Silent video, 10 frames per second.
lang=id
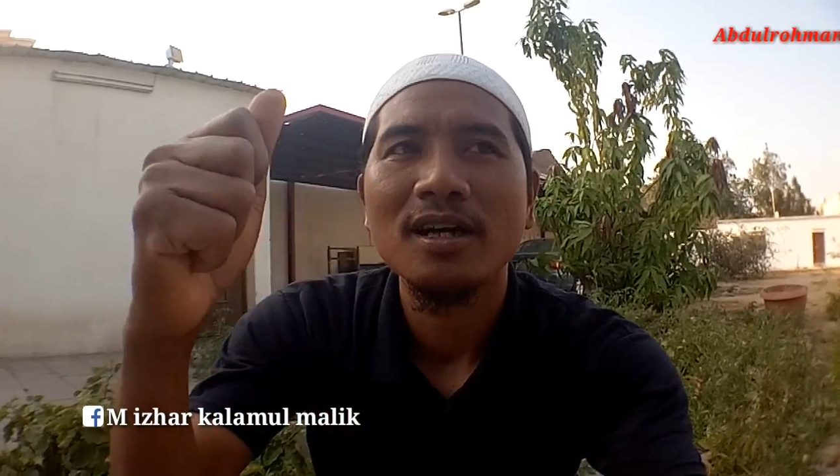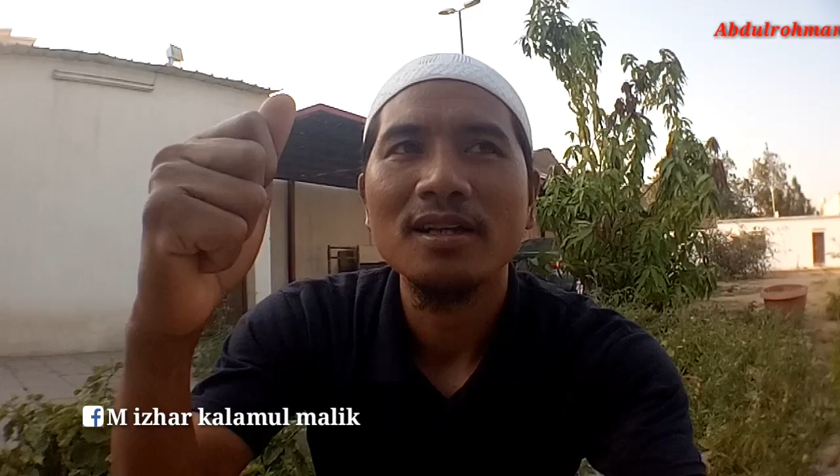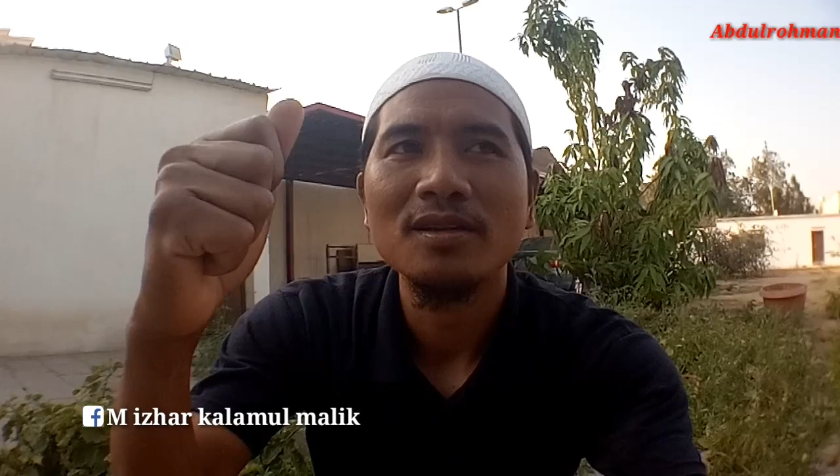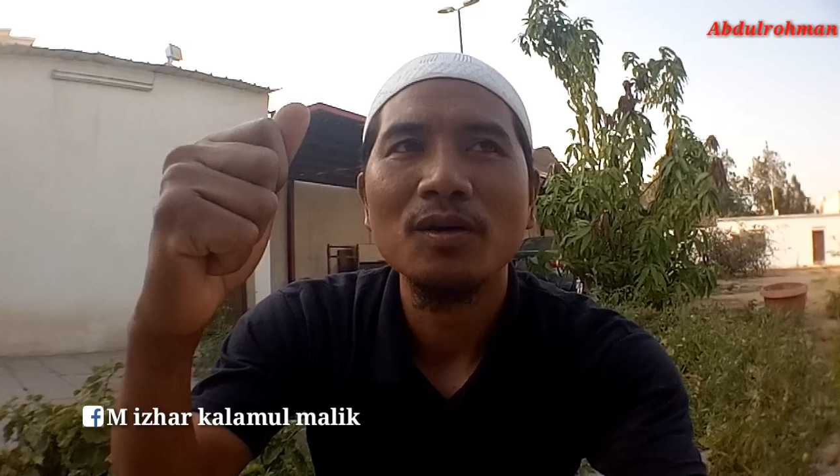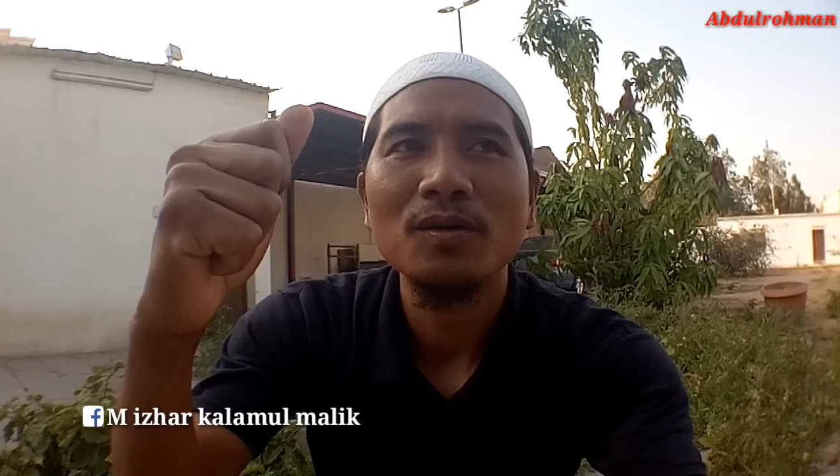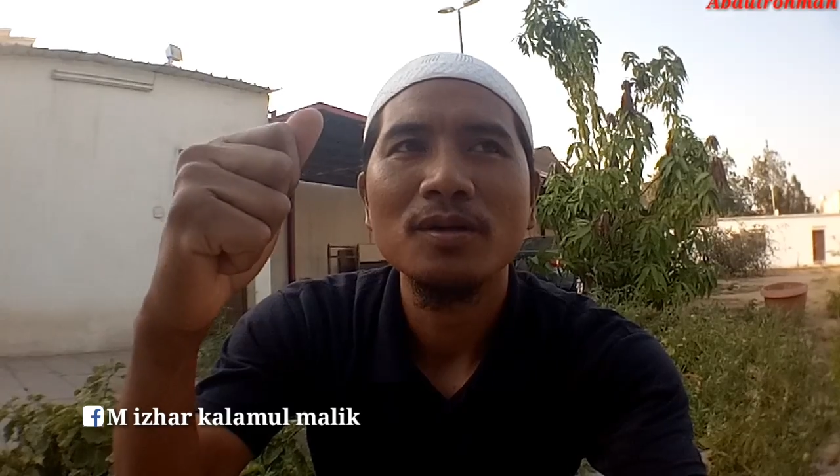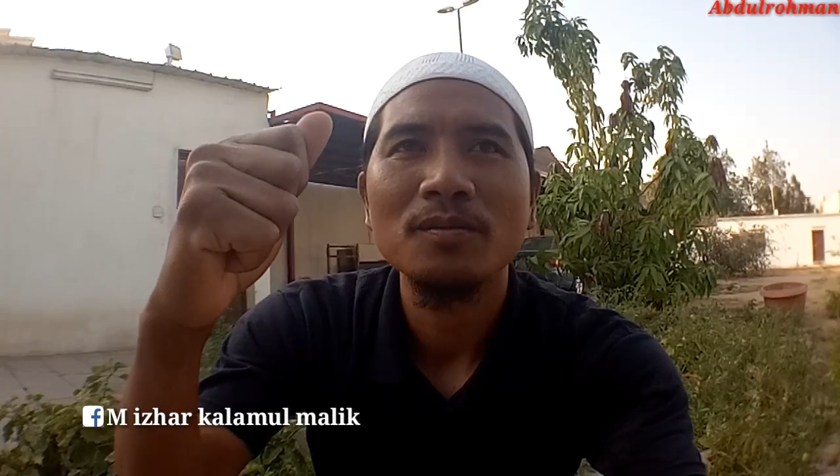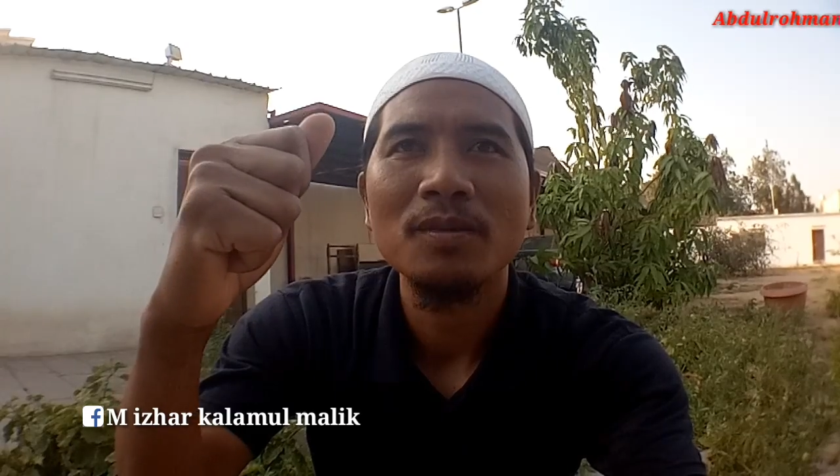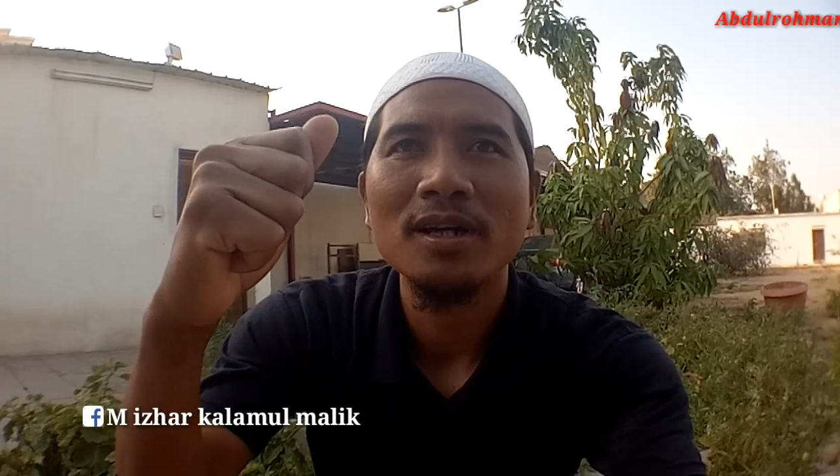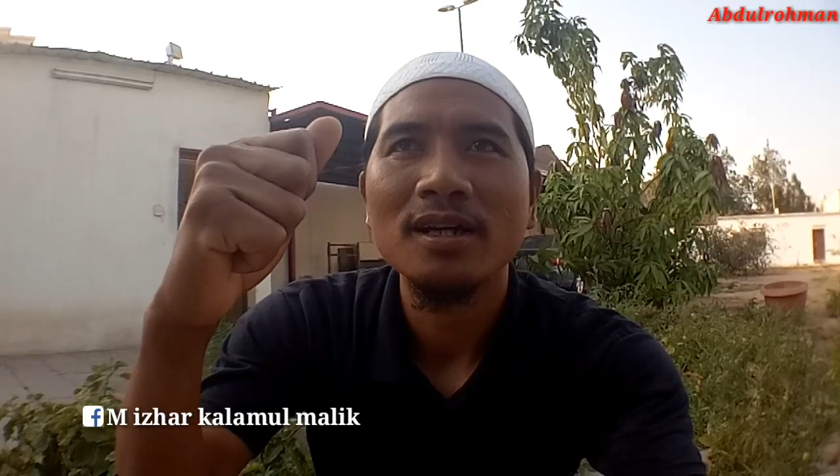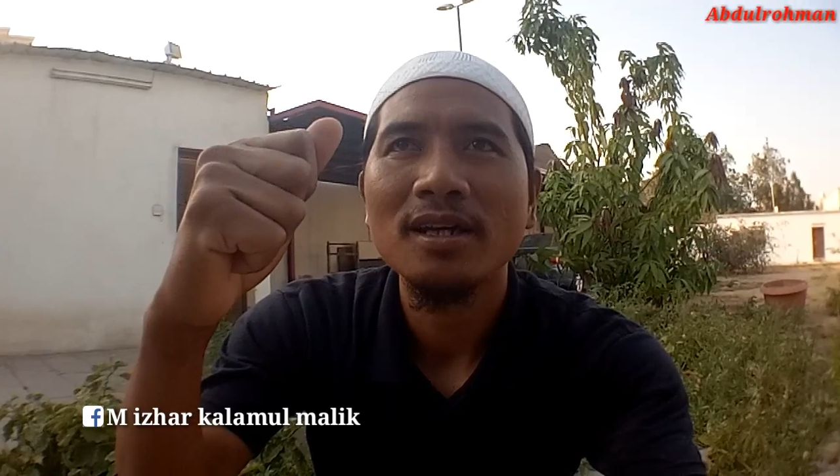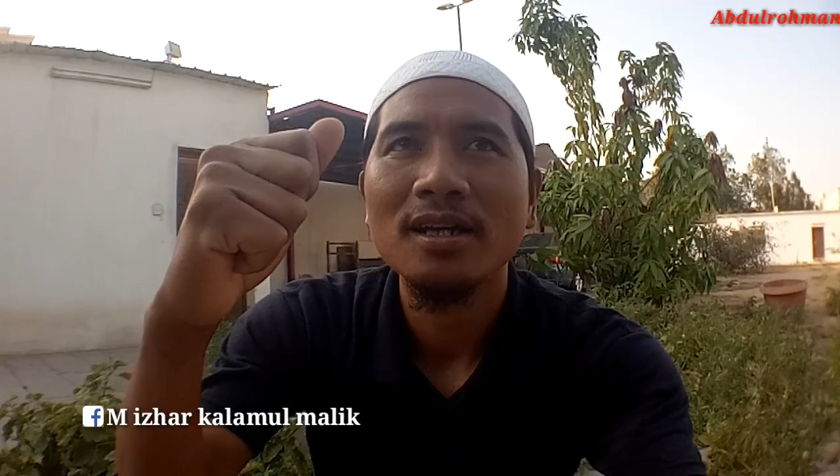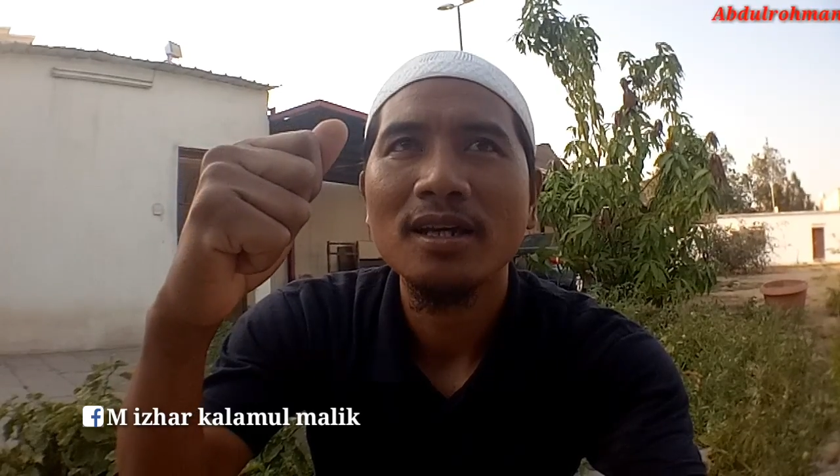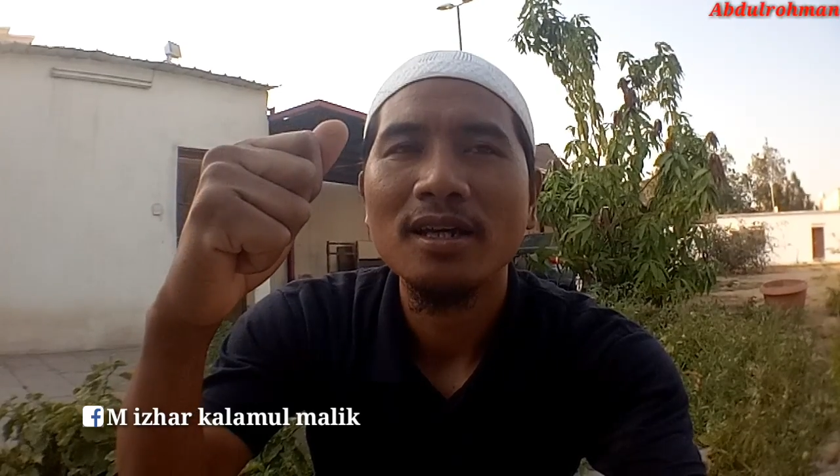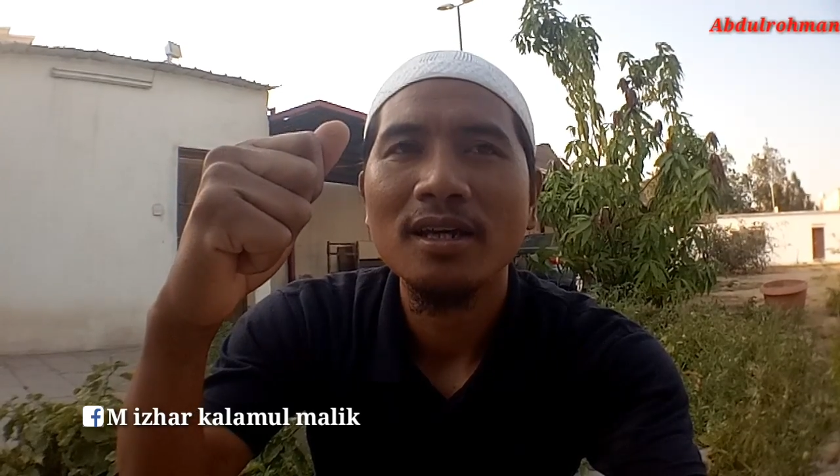atau
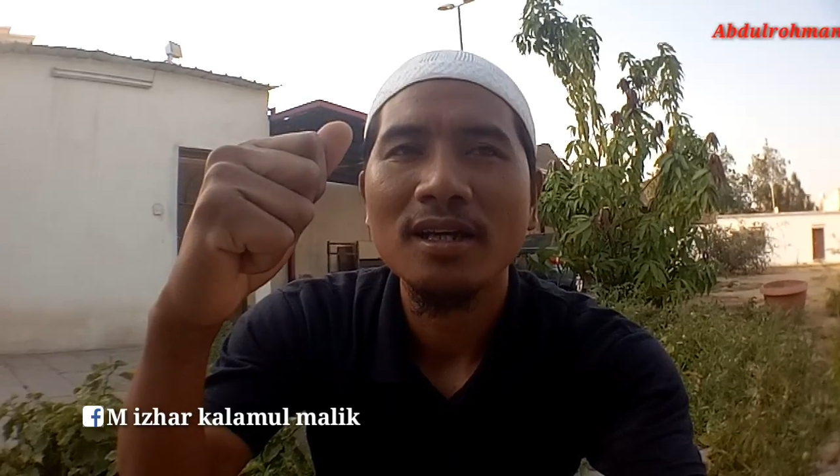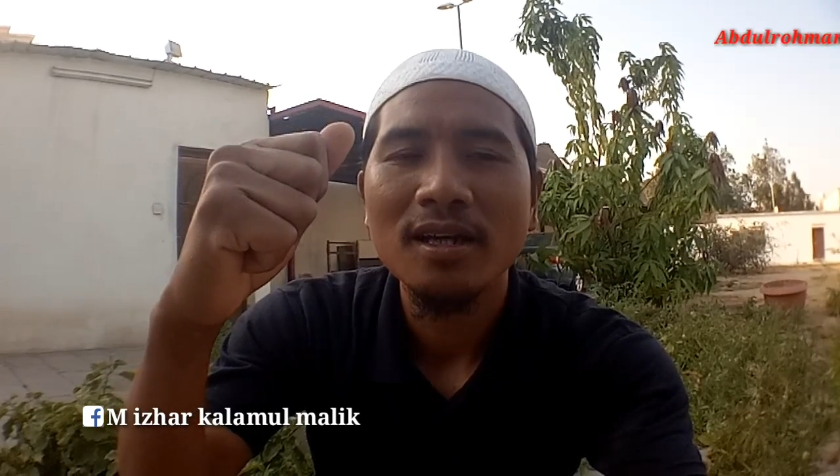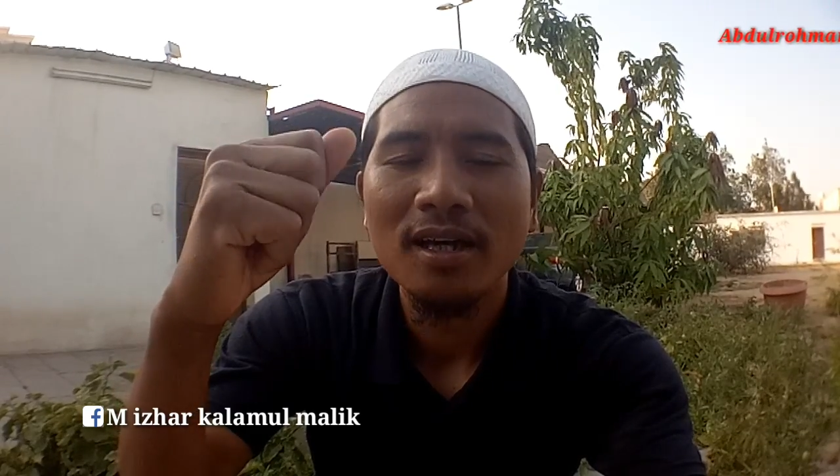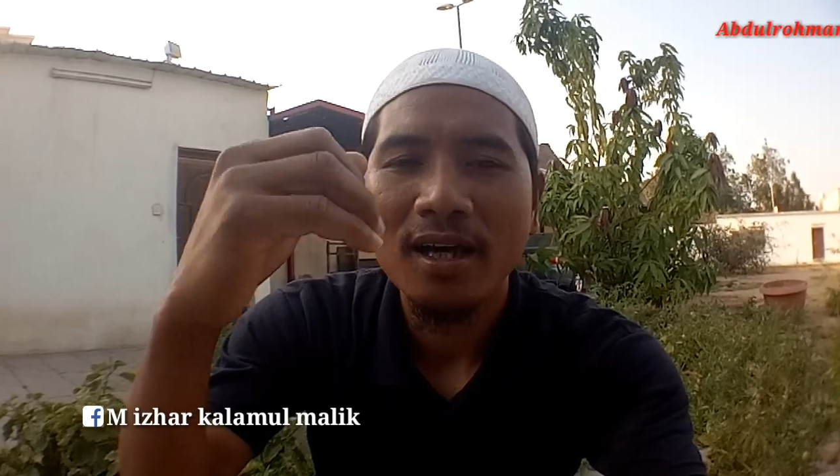bagi